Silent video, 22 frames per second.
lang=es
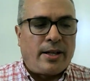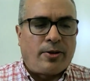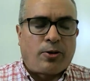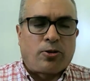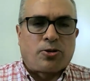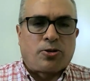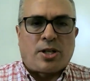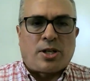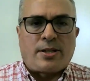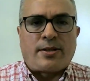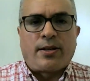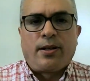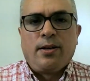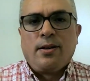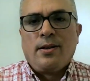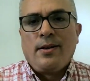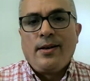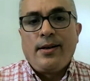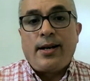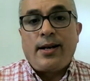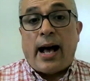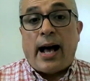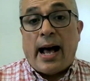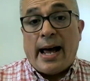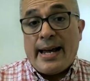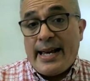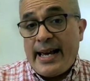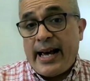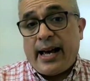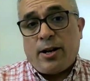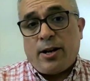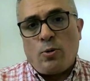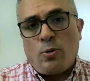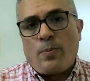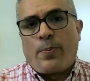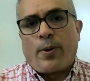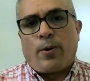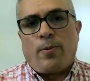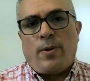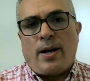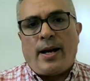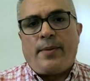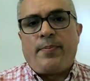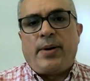Entonces, ahí hay un
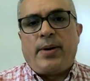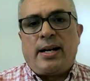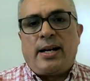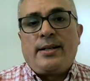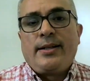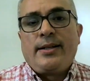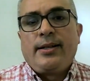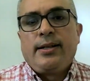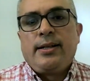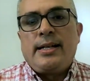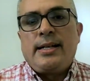problema